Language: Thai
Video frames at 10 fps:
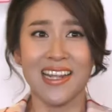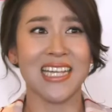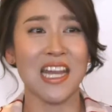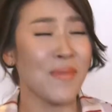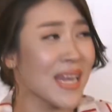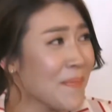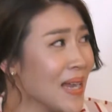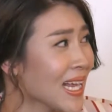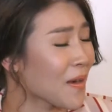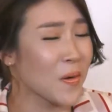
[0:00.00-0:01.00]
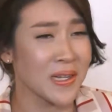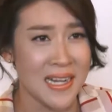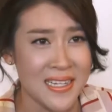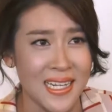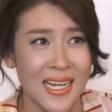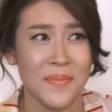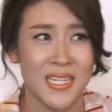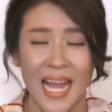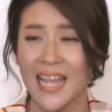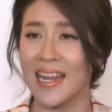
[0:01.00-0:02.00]
ดิฉันไม่ได้เป็นอะไรกับคุณกึ้งเฉลิม
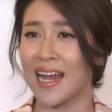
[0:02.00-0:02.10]
ชัย